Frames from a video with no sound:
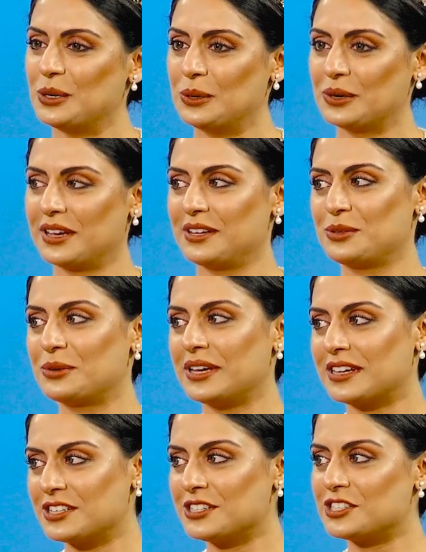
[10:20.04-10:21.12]
ओके okay, तो
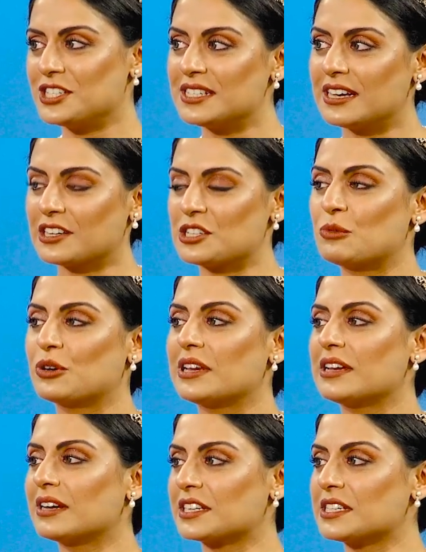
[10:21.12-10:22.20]
एक ये चीज़ है एक्चुअली
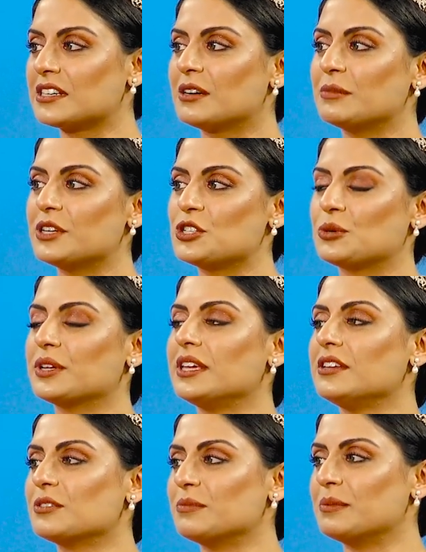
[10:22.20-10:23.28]
मॉडलिंग एक्टिंग का मैंने शुरू
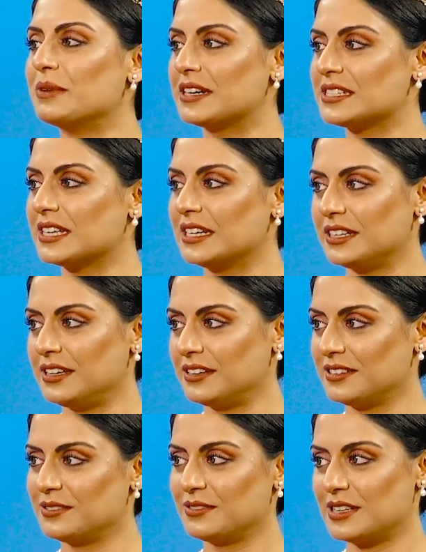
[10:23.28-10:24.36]
की जब मैं बारह साल थी
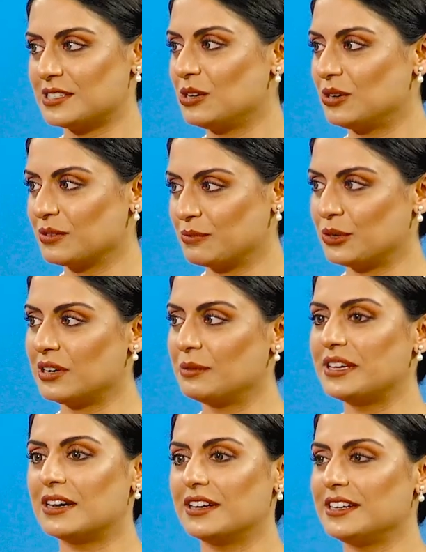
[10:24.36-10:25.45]
दस हम्म। तो लॉन्ग बहुत
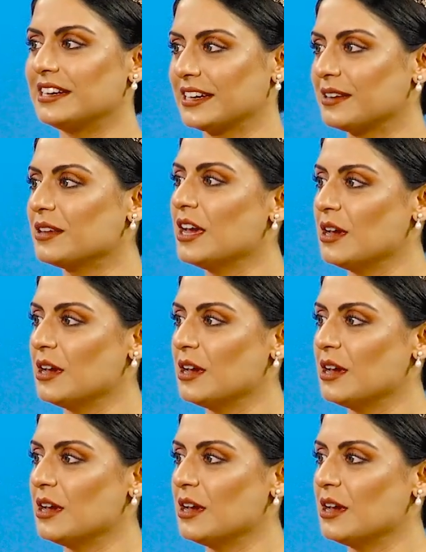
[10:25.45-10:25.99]
लंबी कहानी लेकिन